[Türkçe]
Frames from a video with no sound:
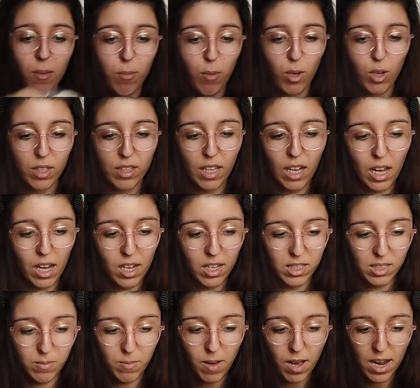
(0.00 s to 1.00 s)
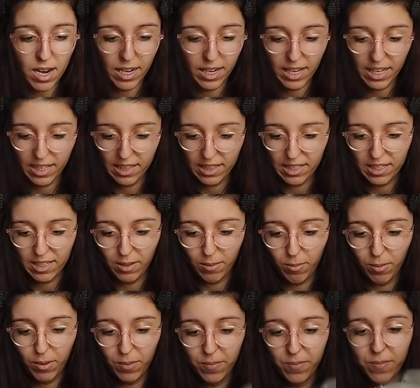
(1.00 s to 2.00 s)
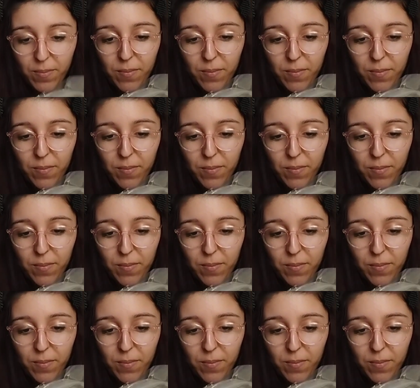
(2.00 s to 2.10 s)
böyle daha az maliyetli tabii.